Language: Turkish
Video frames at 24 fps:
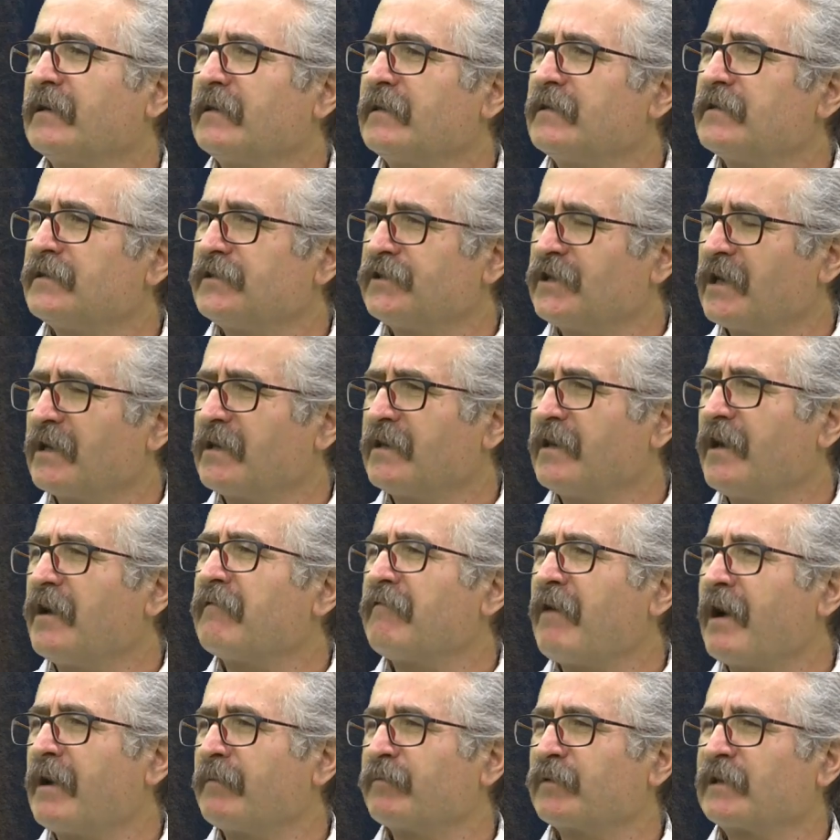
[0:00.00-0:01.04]
gidilecek yer
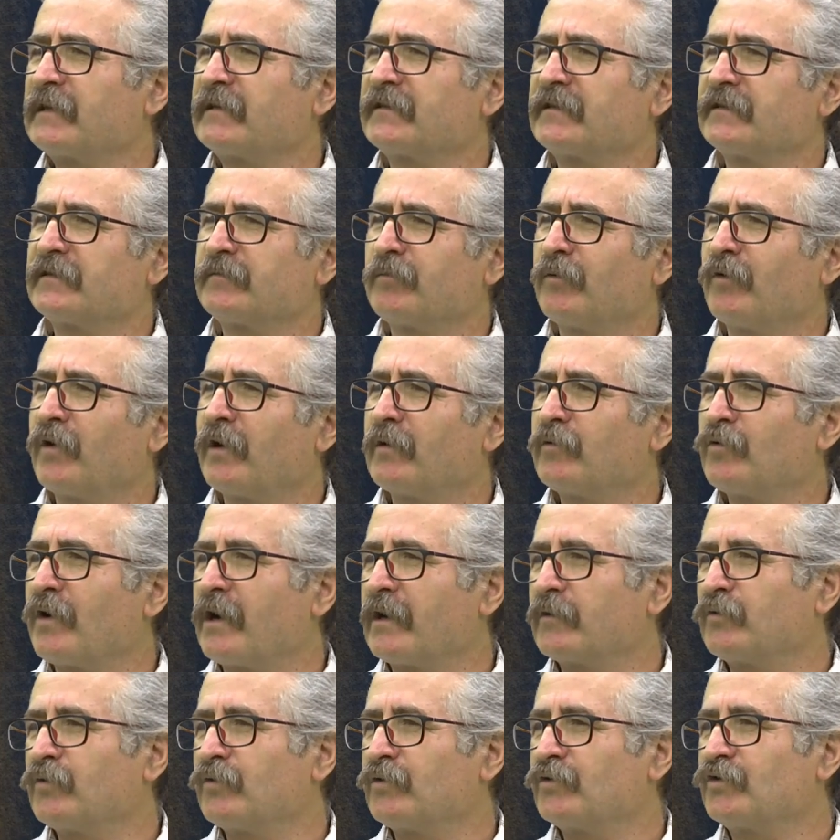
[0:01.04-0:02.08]
var mı ki siz böyle
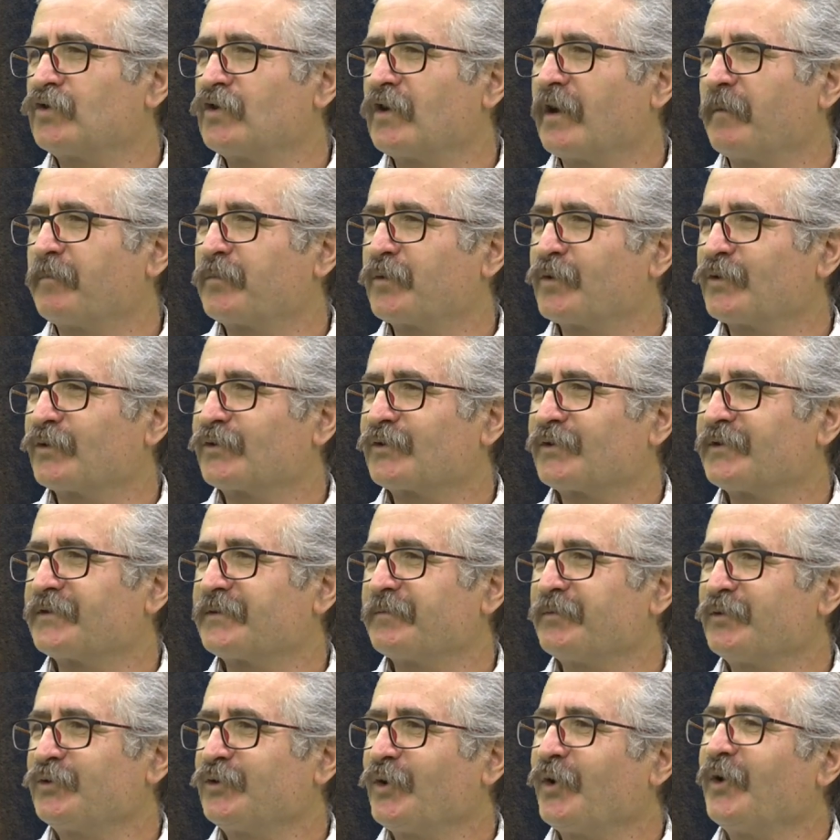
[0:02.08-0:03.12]
dua yürüyüşü yapıyorsunuz?
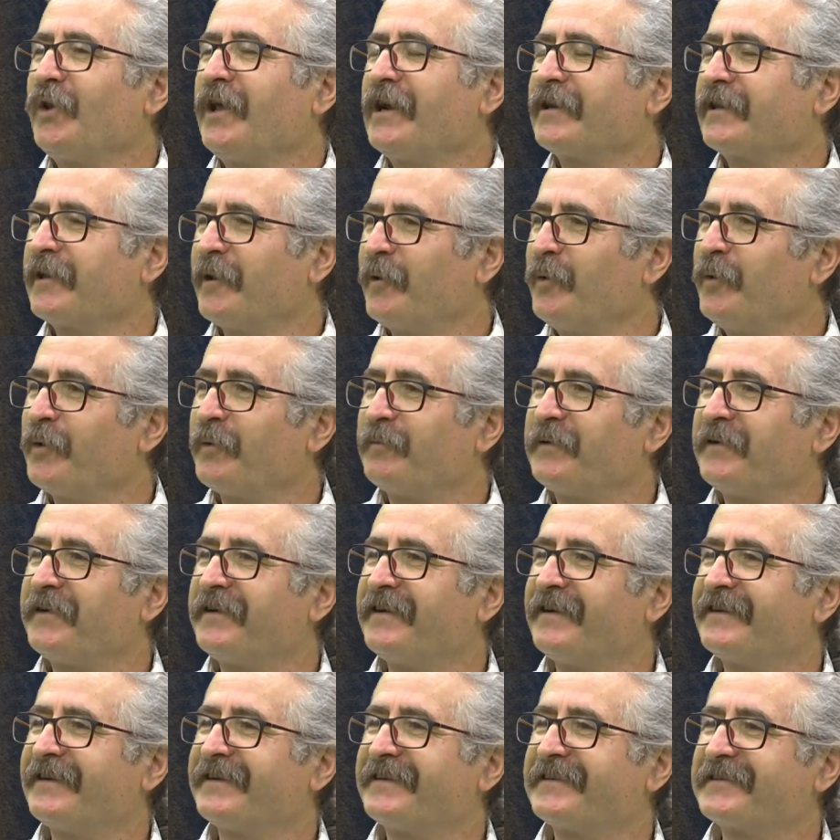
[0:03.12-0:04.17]
Bu evet. sorular hmm. geliyor mu?
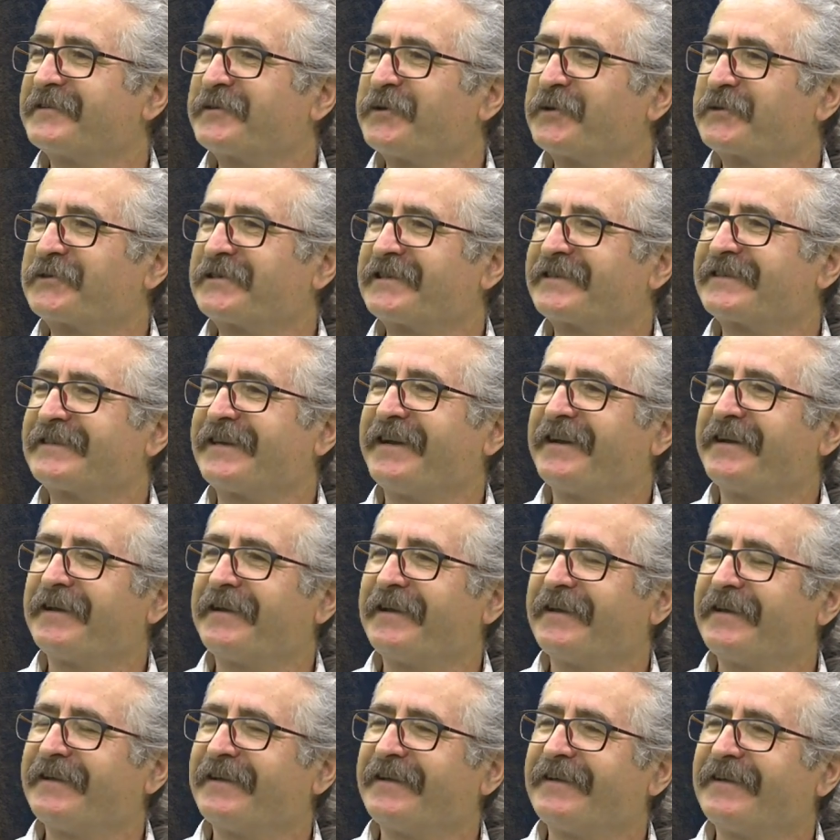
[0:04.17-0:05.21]
Geliyor, Çok sık sana.
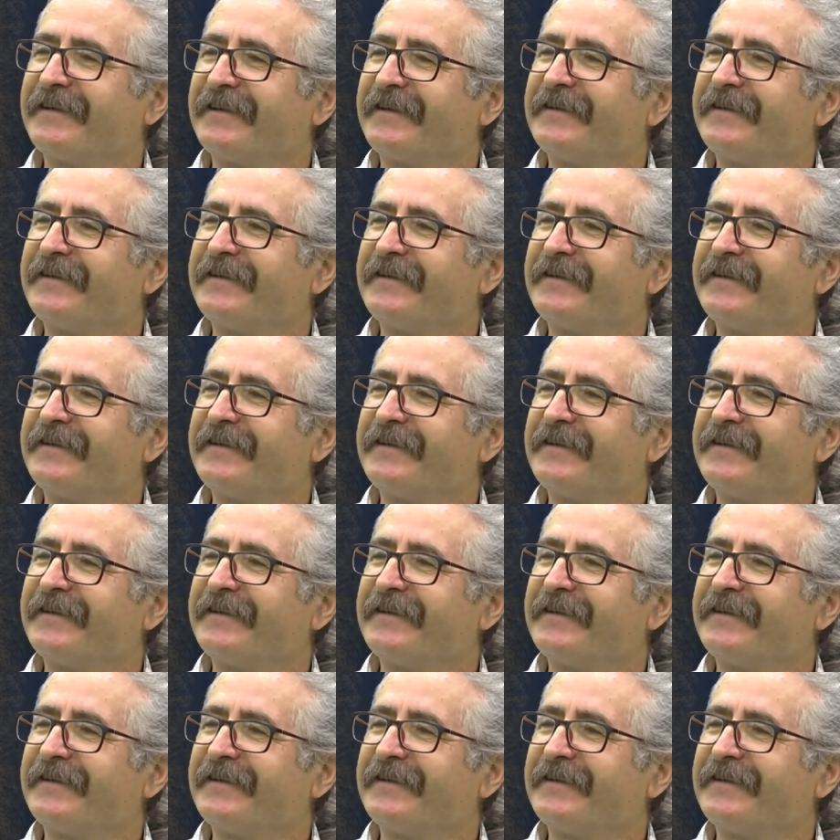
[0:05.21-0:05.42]
Geliyor ama